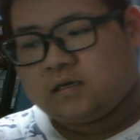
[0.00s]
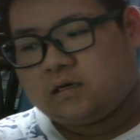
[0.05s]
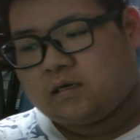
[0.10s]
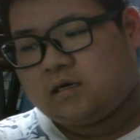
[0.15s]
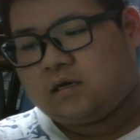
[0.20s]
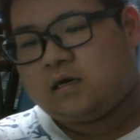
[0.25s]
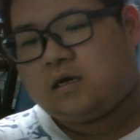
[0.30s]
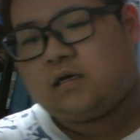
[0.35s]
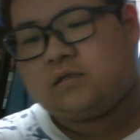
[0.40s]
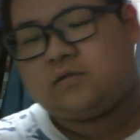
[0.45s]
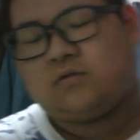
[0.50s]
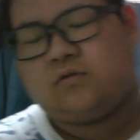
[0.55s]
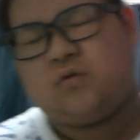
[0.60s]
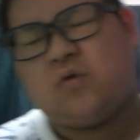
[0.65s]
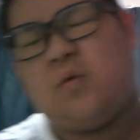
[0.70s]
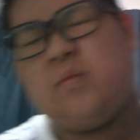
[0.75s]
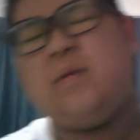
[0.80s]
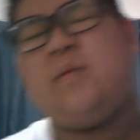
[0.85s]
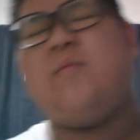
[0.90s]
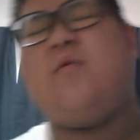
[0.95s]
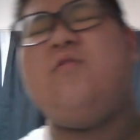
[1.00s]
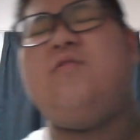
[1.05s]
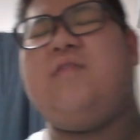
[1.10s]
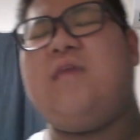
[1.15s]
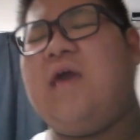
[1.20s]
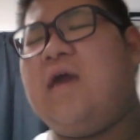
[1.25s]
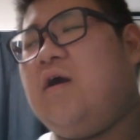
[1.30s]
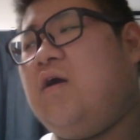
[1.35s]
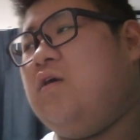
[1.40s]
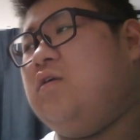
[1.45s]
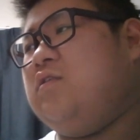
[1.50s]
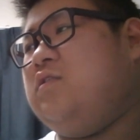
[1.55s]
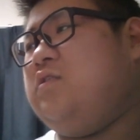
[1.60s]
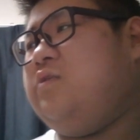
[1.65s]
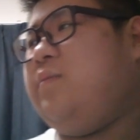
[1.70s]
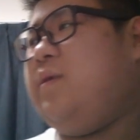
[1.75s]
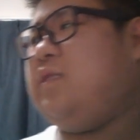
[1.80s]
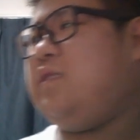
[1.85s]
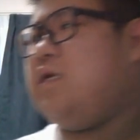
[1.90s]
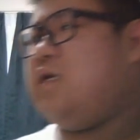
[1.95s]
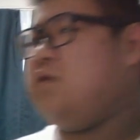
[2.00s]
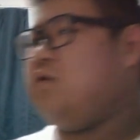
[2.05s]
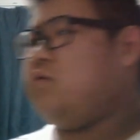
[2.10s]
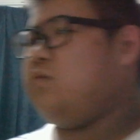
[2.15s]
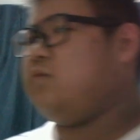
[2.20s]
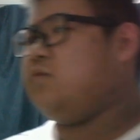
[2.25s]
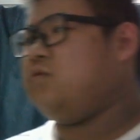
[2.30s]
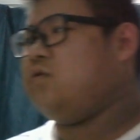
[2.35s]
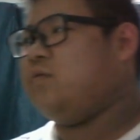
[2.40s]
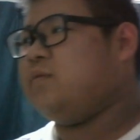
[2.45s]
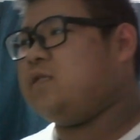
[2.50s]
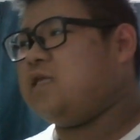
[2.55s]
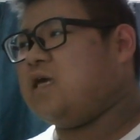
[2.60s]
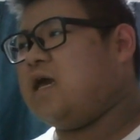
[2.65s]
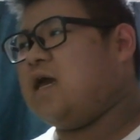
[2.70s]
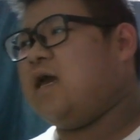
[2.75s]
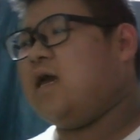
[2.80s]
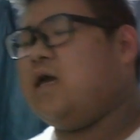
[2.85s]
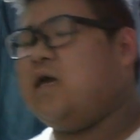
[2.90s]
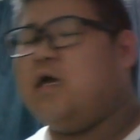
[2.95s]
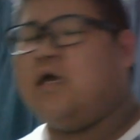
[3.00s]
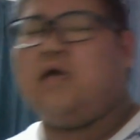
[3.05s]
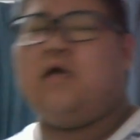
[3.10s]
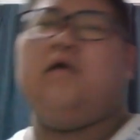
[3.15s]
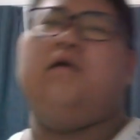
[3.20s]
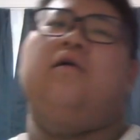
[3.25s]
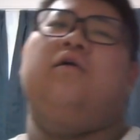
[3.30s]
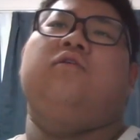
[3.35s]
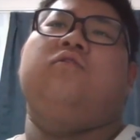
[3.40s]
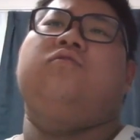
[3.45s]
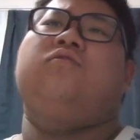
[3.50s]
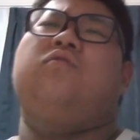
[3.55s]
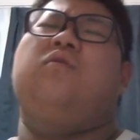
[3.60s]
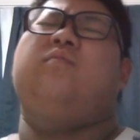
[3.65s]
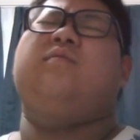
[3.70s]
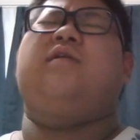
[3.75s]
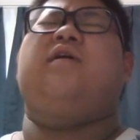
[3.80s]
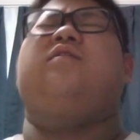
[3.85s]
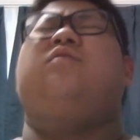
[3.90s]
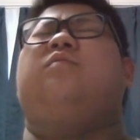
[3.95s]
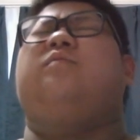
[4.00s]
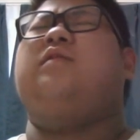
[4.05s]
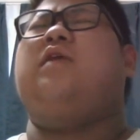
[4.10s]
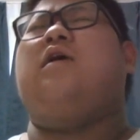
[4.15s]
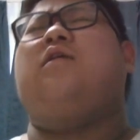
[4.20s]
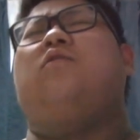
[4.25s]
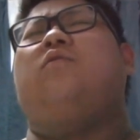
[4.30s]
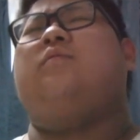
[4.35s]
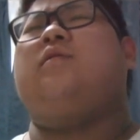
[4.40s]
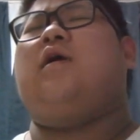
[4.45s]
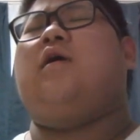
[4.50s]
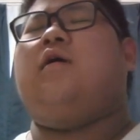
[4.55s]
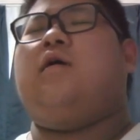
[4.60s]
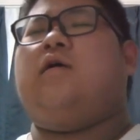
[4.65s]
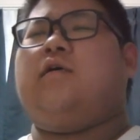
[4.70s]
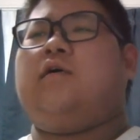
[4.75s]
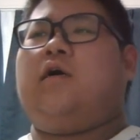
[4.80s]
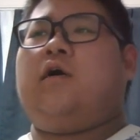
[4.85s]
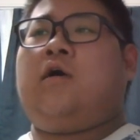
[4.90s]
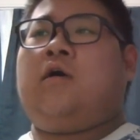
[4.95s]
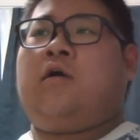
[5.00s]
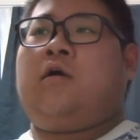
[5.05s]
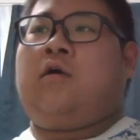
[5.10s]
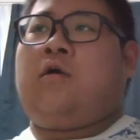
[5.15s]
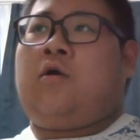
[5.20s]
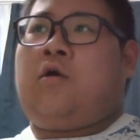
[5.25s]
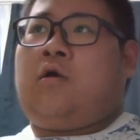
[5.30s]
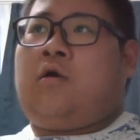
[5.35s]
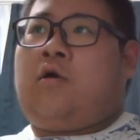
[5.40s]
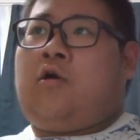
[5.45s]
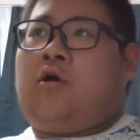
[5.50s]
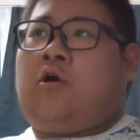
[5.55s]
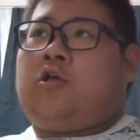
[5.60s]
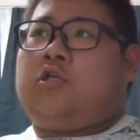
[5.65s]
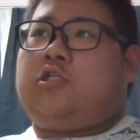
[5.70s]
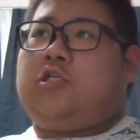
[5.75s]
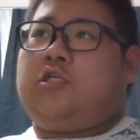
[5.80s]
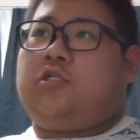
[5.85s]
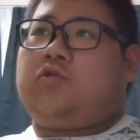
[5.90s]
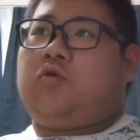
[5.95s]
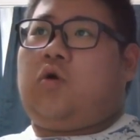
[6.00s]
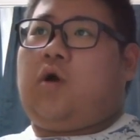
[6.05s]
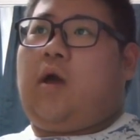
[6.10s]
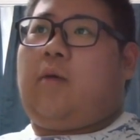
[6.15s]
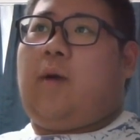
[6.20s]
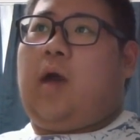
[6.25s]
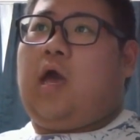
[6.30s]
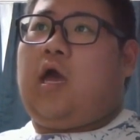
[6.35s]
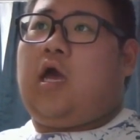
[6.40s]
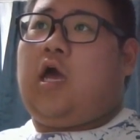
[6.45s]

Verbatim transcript: あと飲み物だよ。冷てえ飲み物飲みてえ。飲みてえ飲みてえ飲みてえ。心臓がやばい。